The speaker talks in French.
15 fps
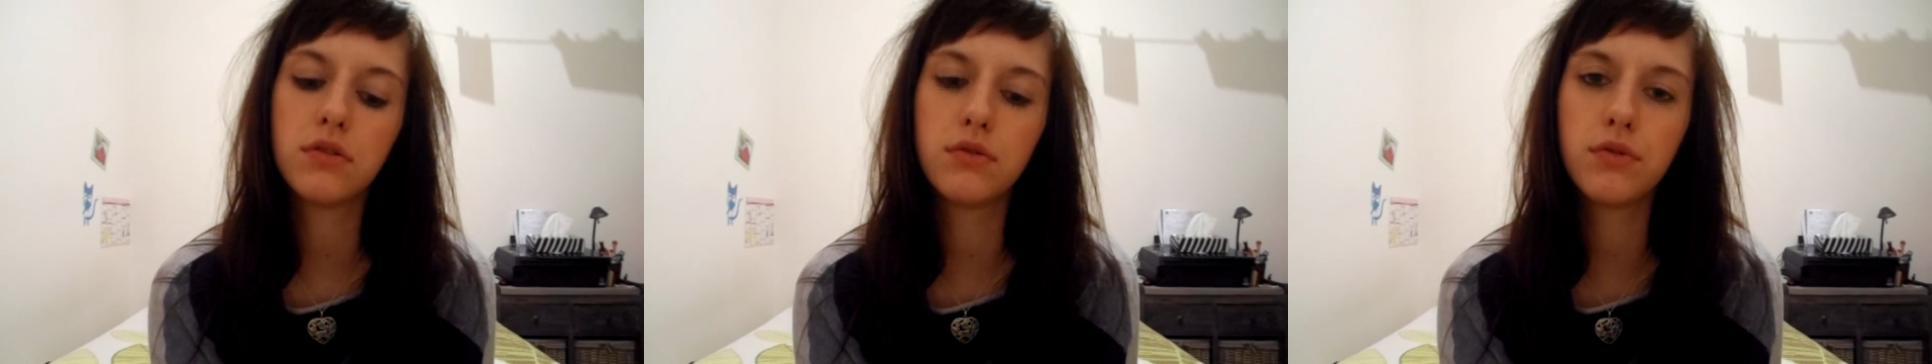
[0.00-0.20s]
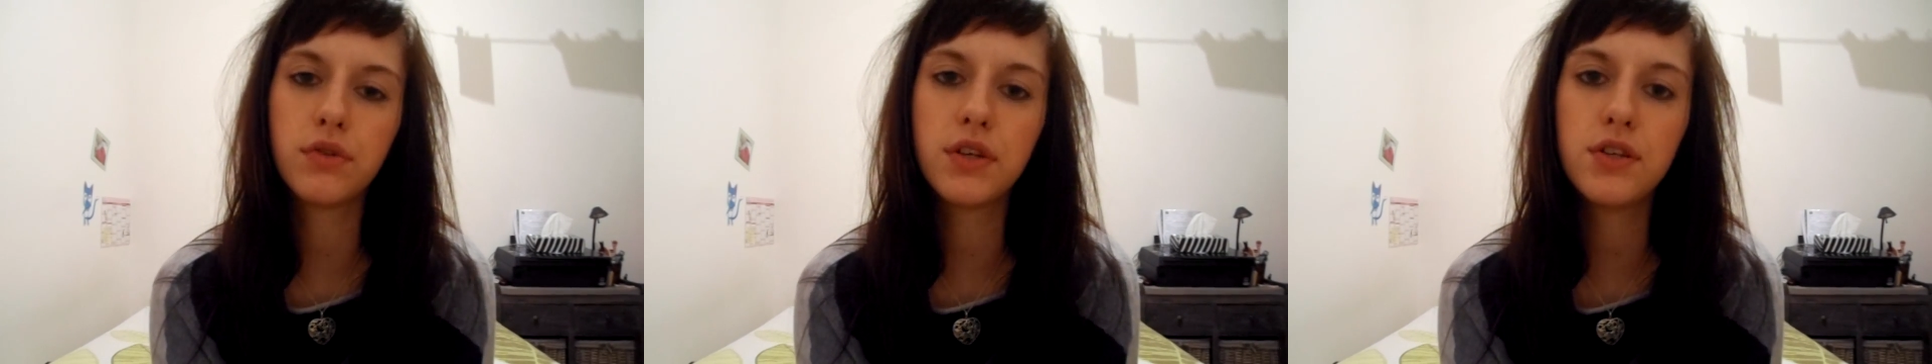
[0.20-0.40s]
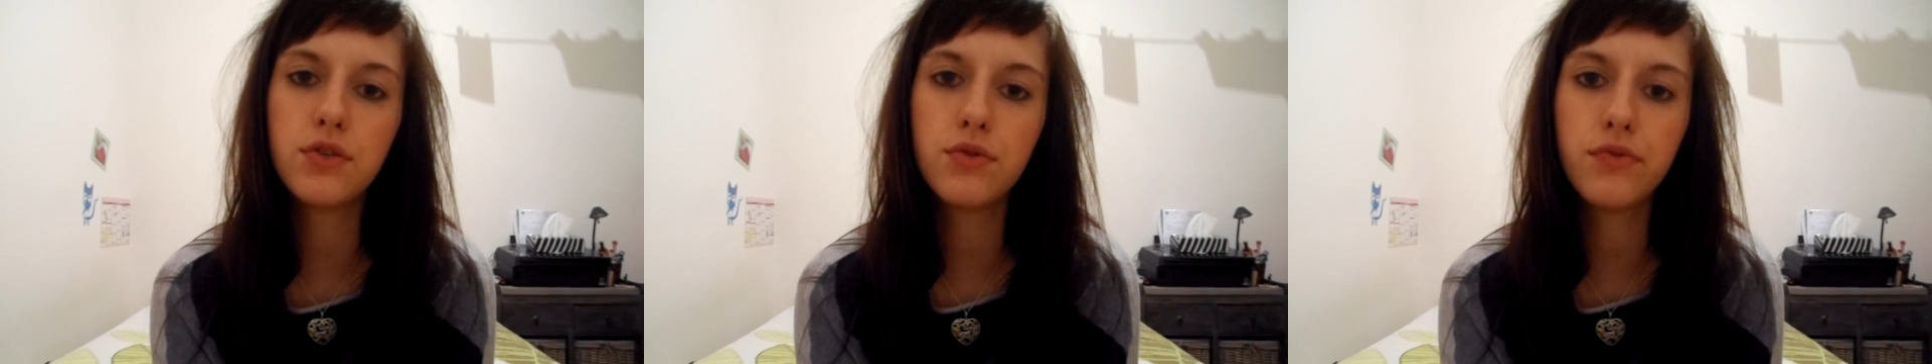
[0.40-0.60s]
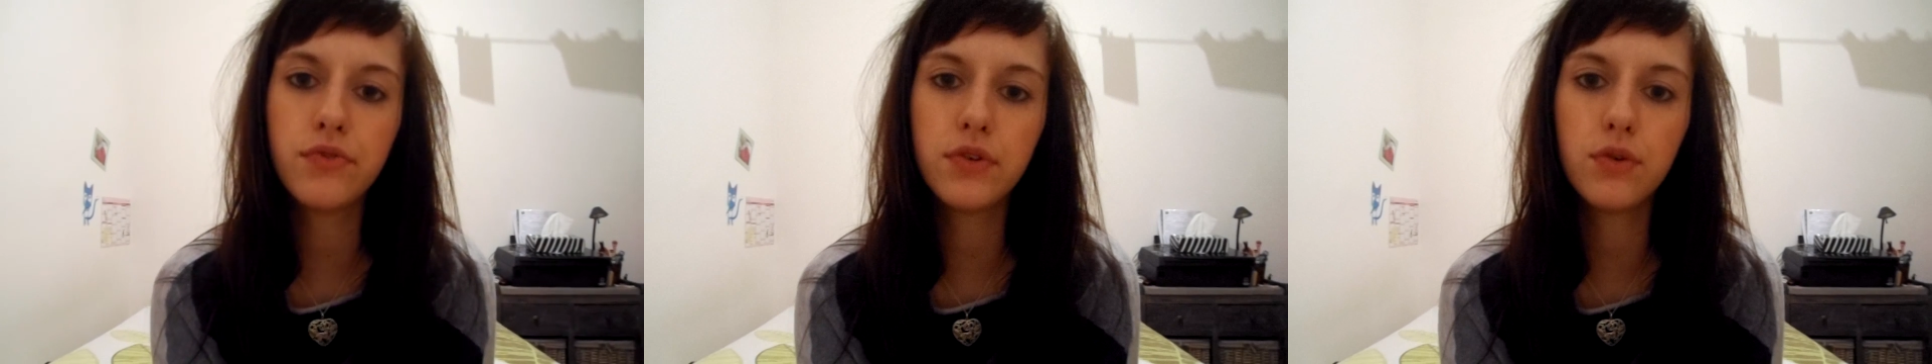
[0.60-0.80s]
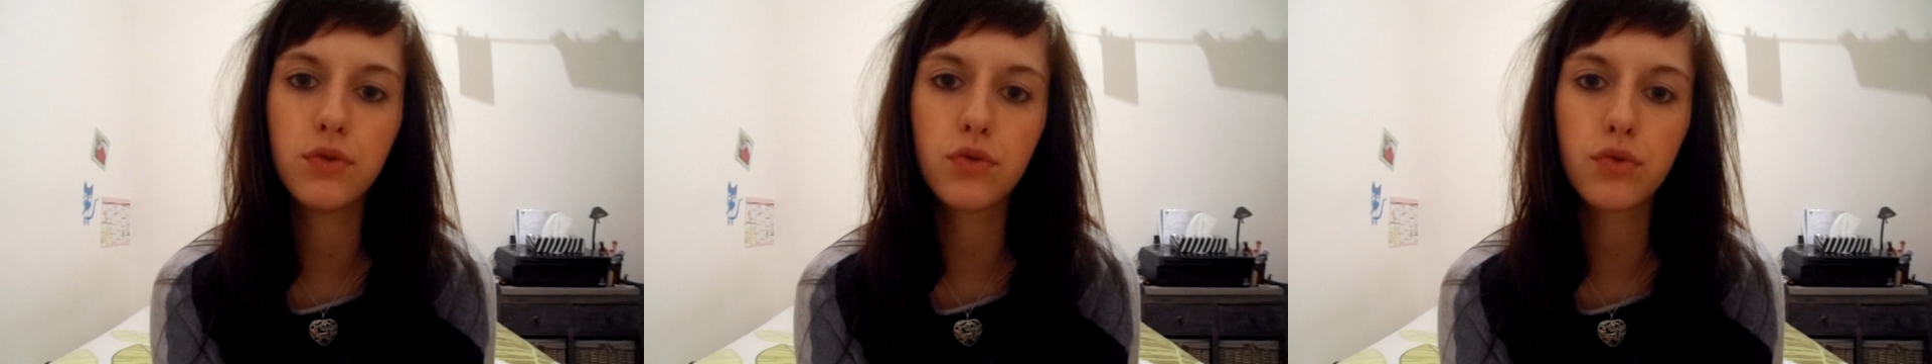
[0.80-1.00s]
Donc il
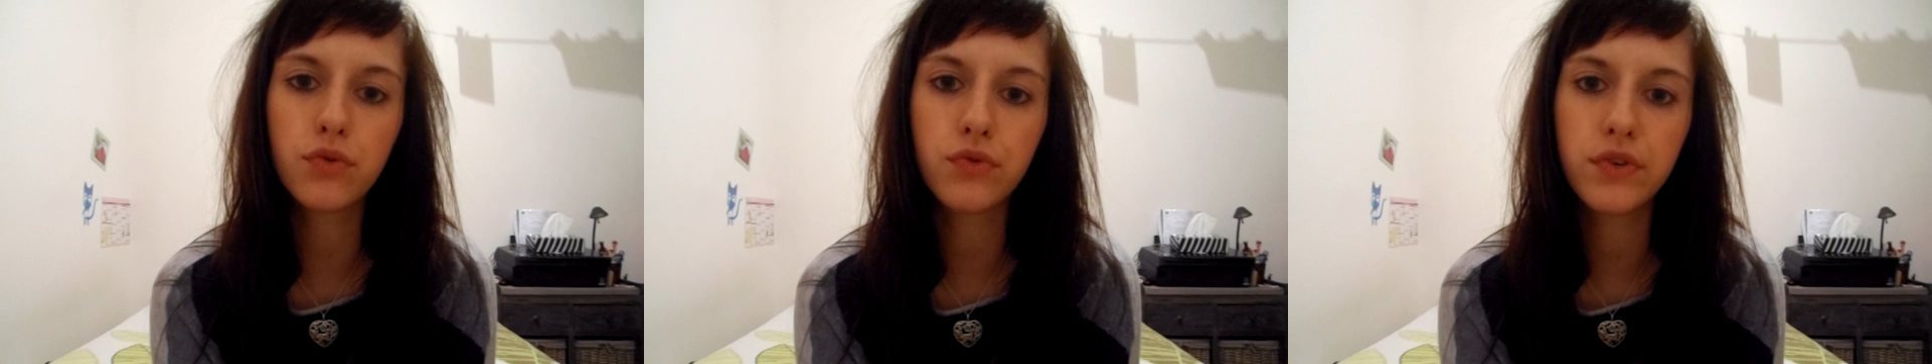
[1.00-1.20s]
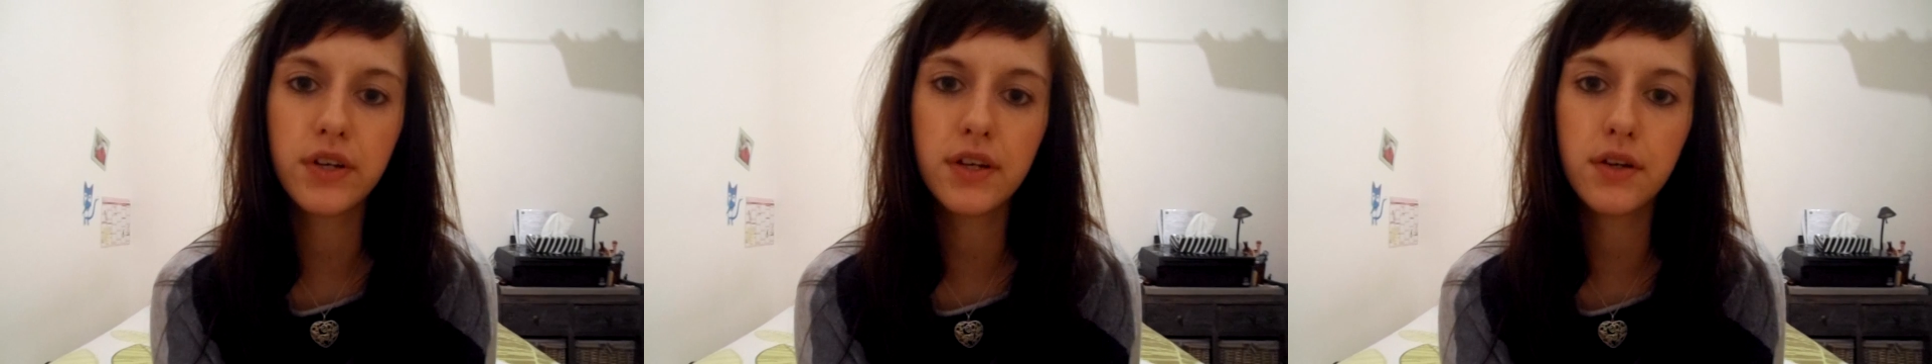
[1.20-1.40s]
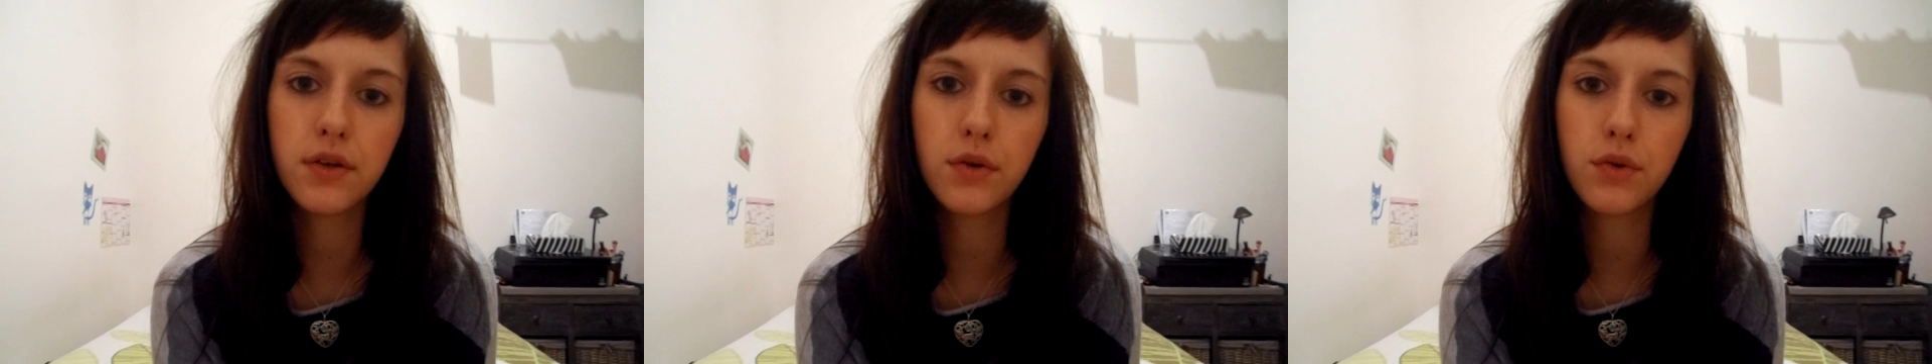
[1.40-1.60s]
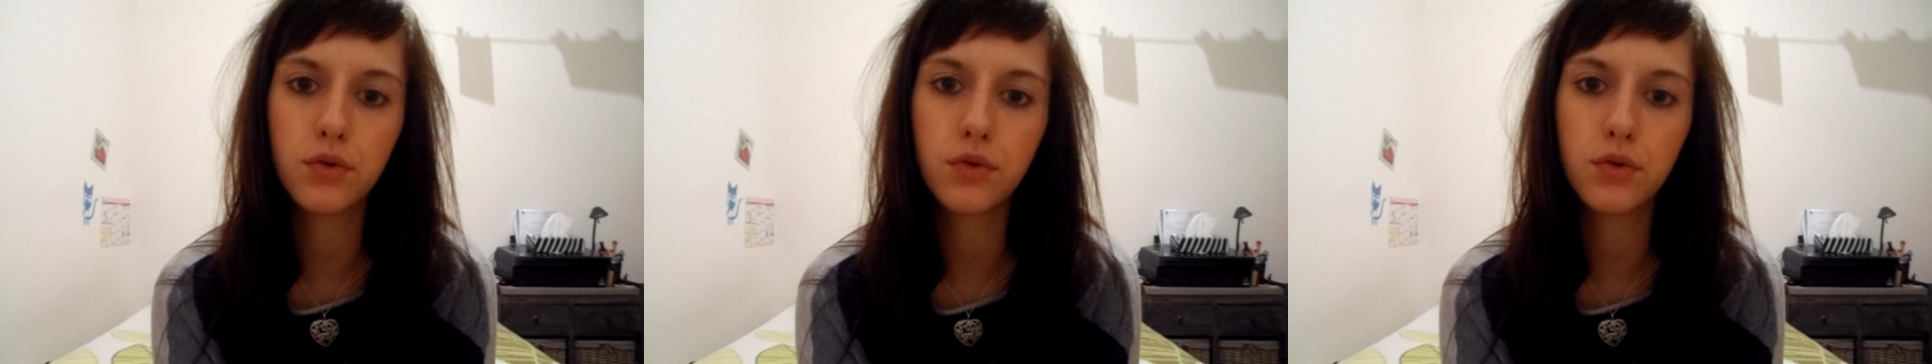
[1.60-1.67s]
suffit de trouver